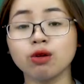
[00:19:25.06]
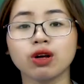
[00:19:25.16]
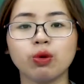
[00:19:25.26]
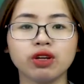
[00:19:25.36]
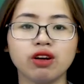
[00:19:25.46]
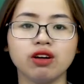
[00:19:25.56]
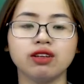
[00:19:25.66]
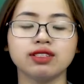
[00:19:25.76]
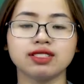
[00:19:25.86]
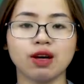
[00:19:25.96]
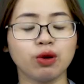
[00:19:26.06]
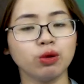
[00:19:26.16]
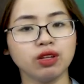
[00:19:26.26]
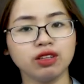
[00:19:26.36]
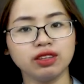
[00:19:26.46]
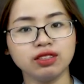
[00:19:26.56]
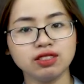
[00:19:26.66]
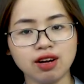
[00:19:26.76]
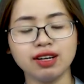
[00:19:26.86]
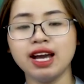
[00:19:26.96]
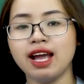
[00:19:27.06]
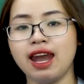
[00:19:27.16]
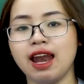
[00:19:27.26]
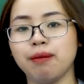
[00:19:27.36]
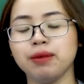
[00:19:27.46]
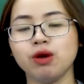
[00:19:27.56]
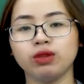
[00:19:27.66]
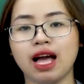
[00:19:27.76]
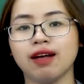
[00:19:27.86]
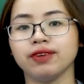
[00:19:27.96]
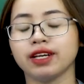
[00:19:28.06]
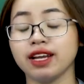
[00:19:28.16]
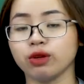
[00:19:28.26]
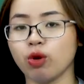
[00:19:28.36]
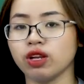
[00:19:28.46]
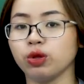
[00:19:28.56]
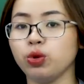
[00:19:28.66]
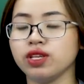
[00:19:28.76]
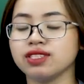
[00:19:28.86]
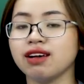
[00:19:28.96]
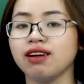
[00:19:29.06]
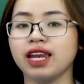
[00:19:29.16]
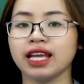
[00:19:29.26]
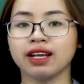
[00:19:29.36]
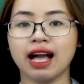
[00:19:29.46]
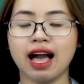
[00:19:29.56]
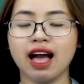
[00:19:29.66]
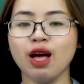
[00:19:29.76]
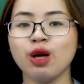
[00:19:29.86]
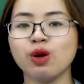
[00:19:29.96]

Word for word: câu thơ 6 câu thơ trước là miêu tả về cảnh đoàn thuyền ra khơi đánh cá